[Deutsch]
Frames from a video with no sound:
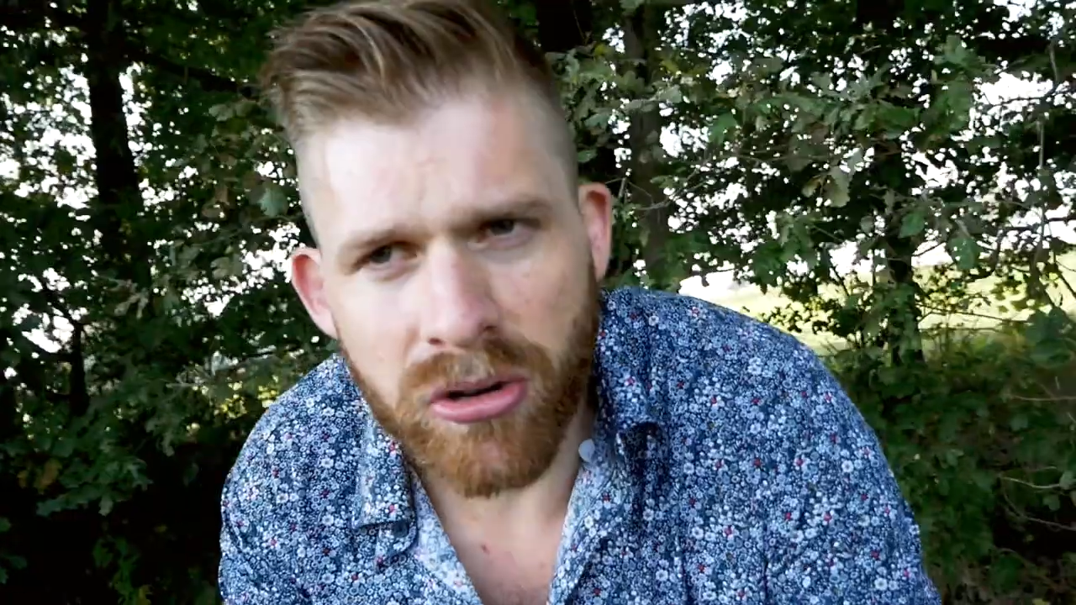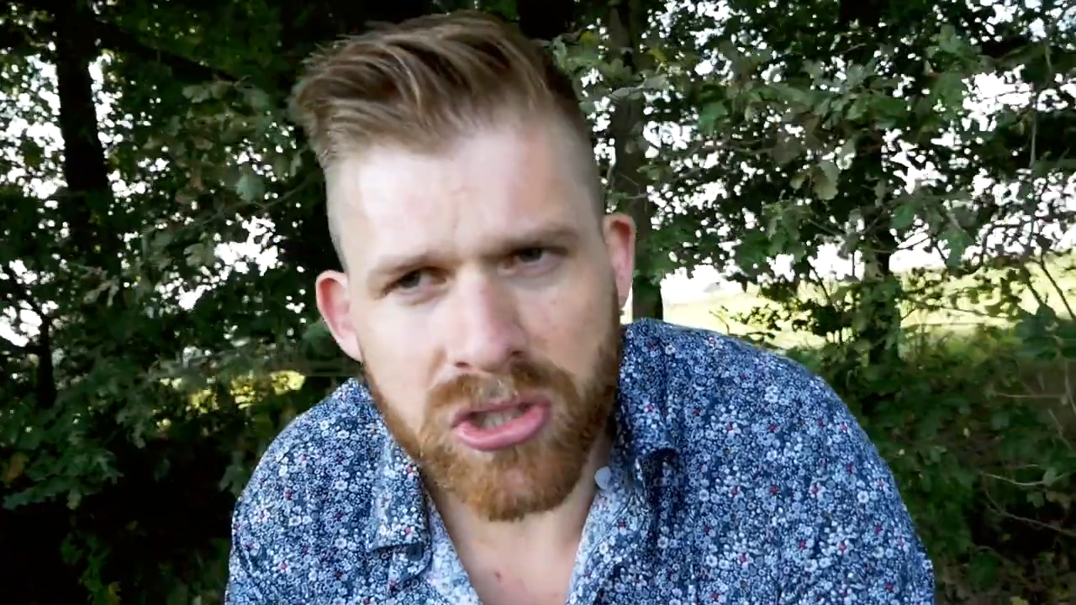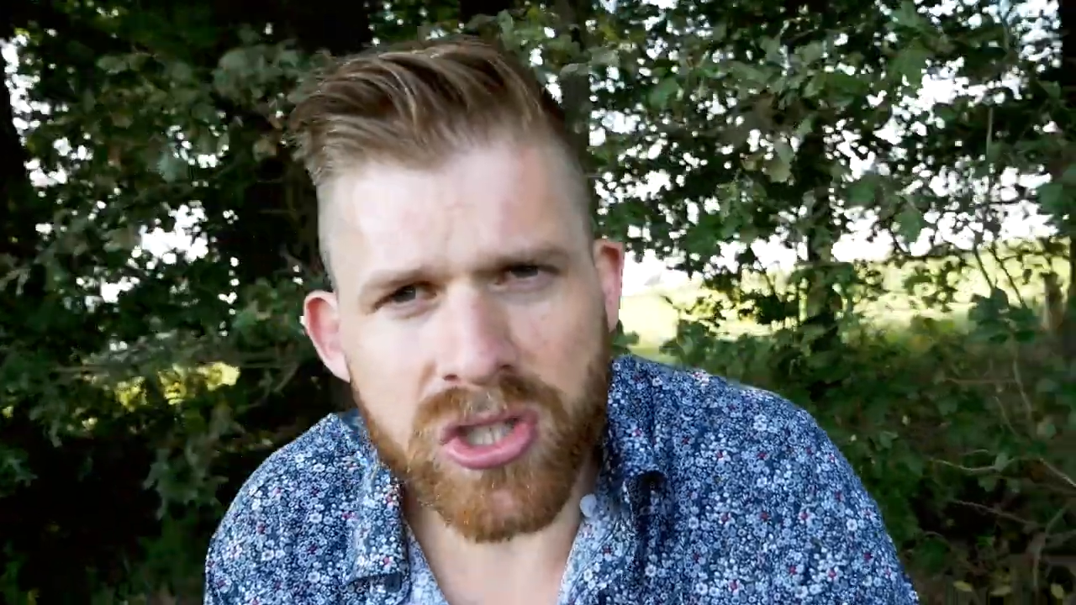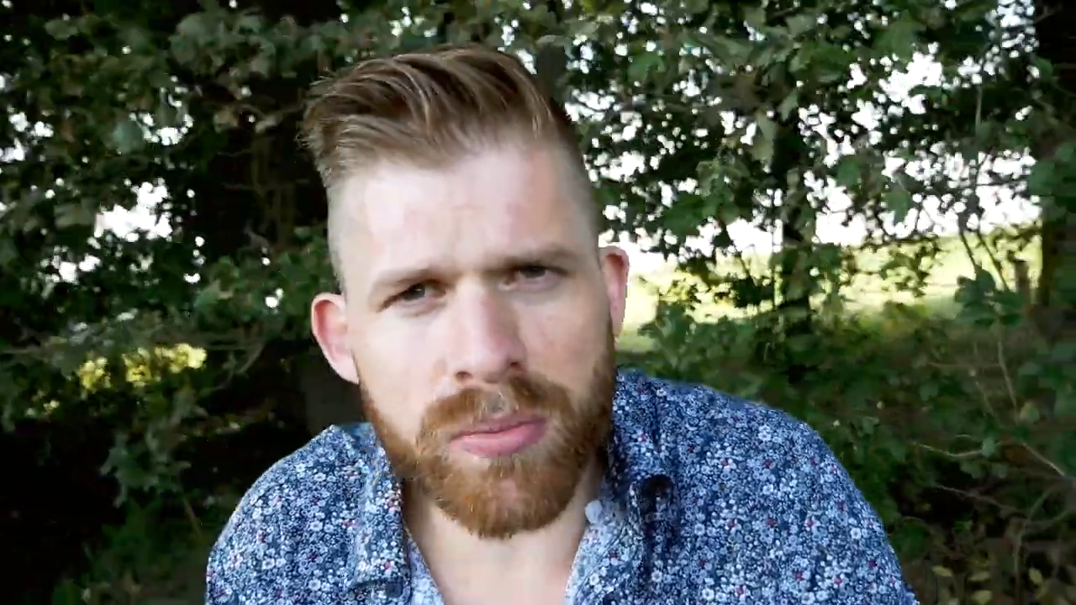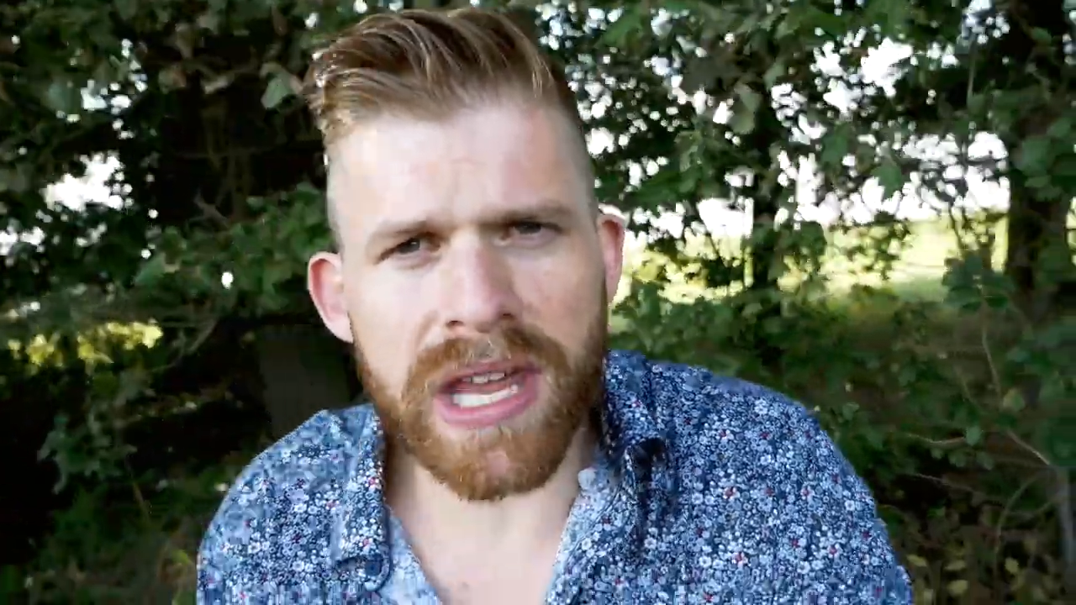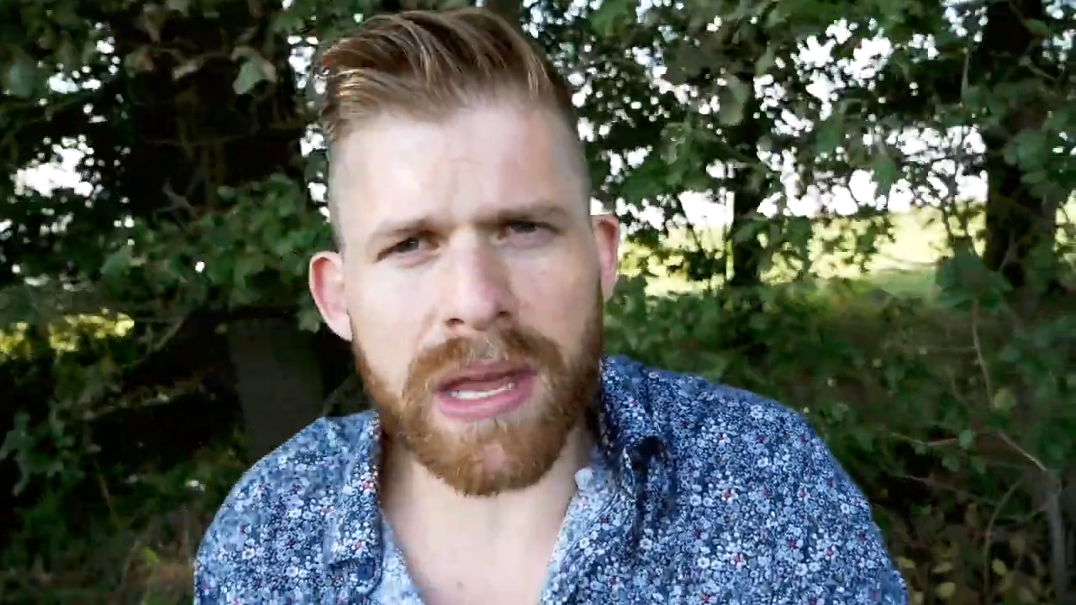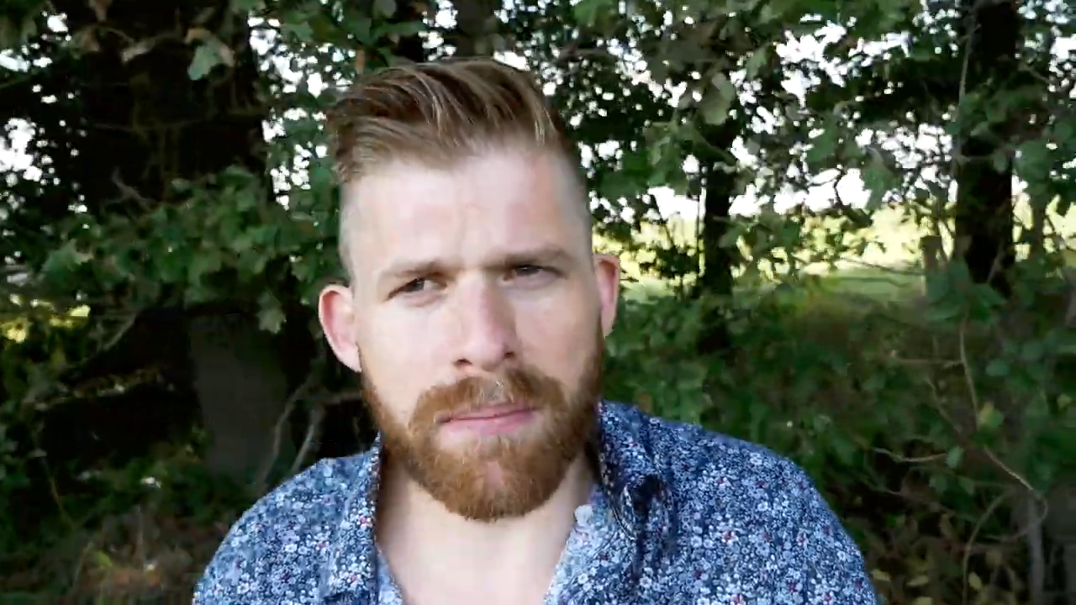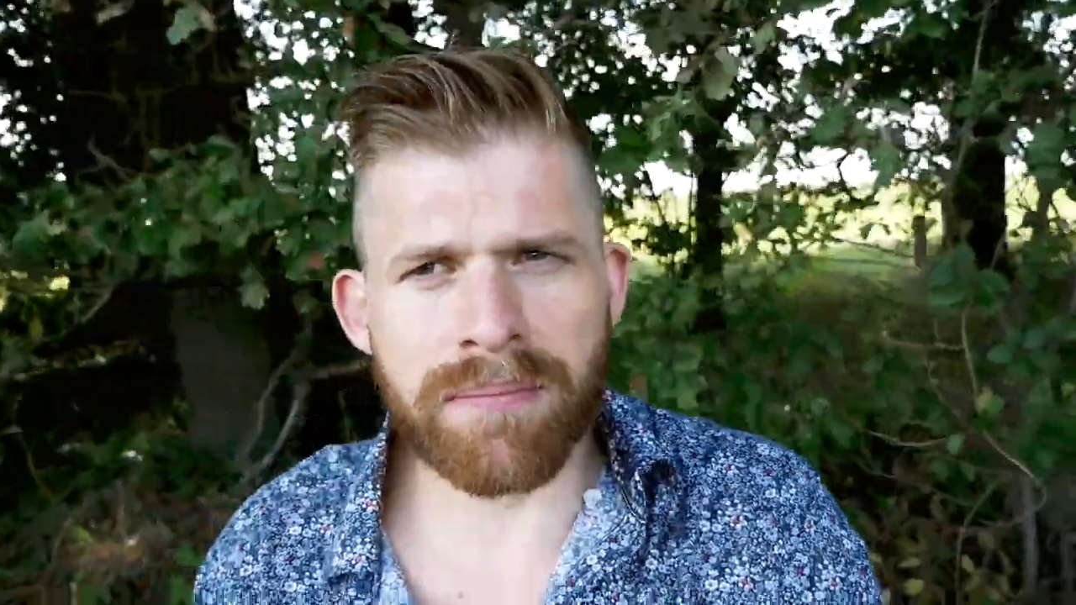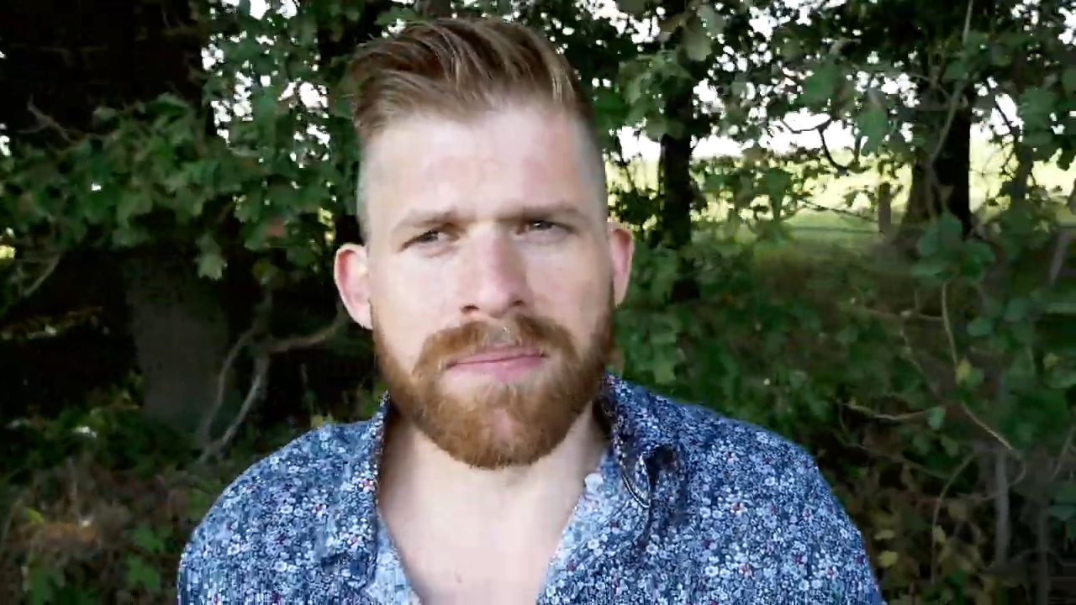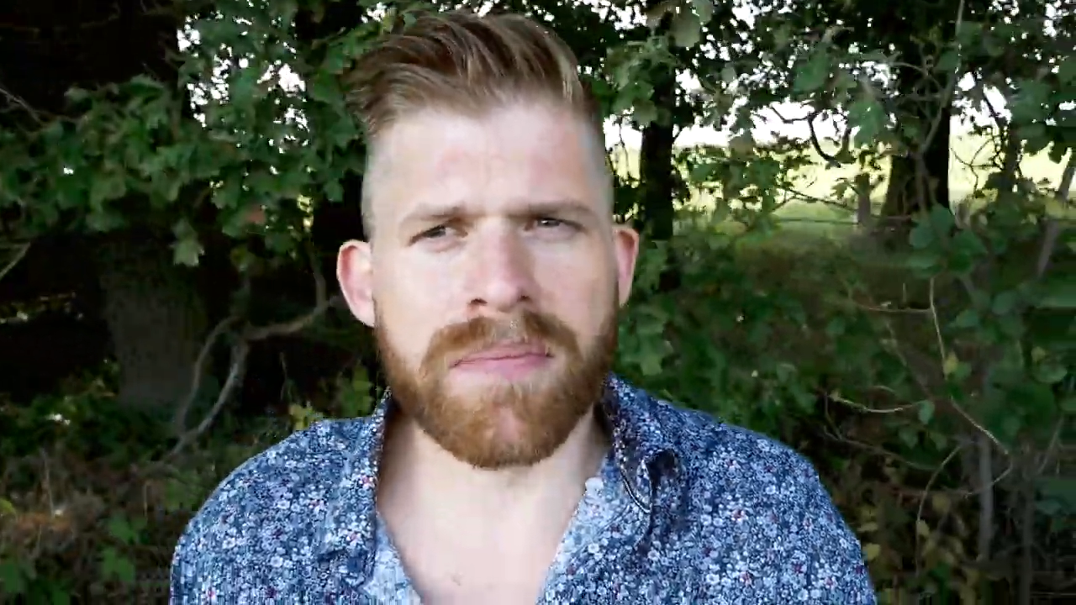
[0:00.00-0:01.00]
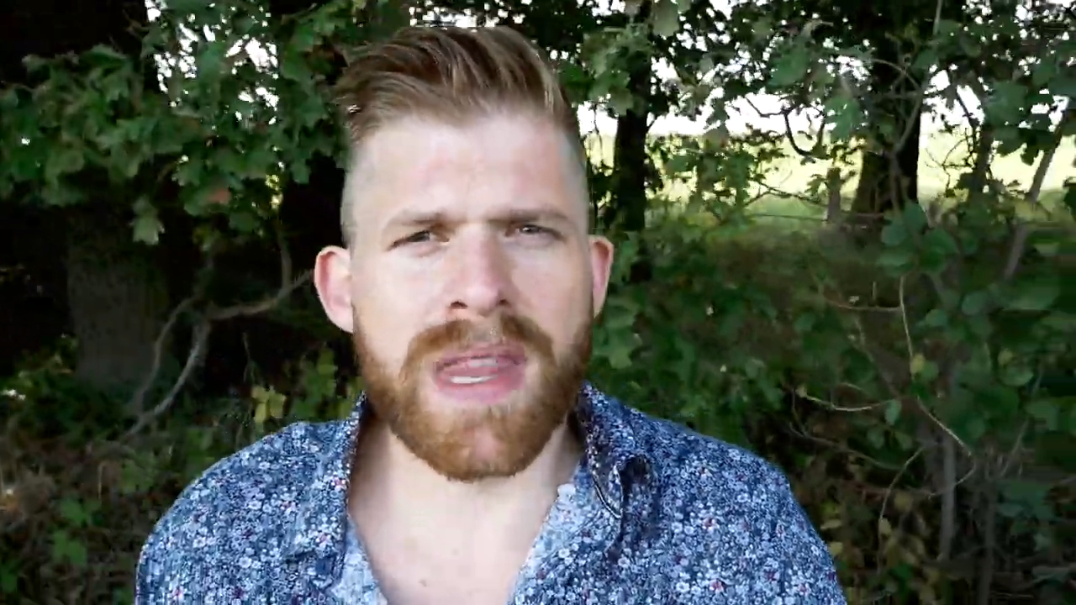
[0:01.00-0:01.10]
Auto zu beheben.